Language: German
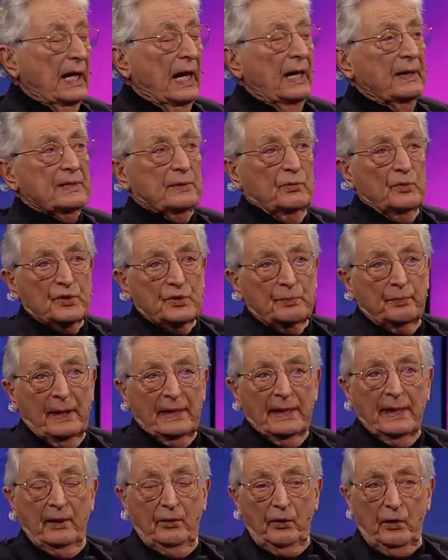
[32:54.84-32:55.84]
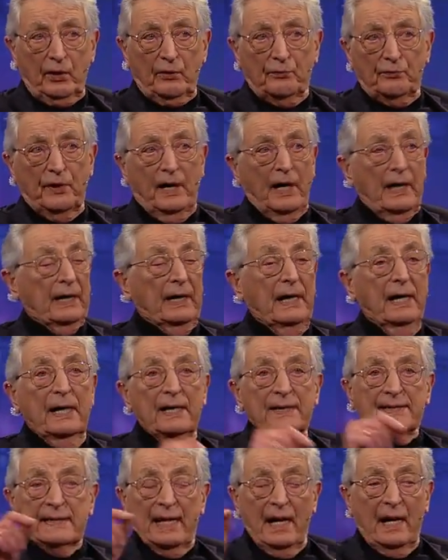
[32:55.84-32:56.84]
ja, Sie müssen mal Herrn Höcke fragen.
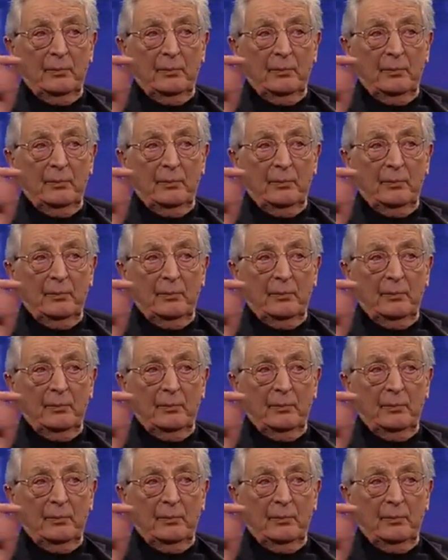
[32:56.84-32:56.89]
Sie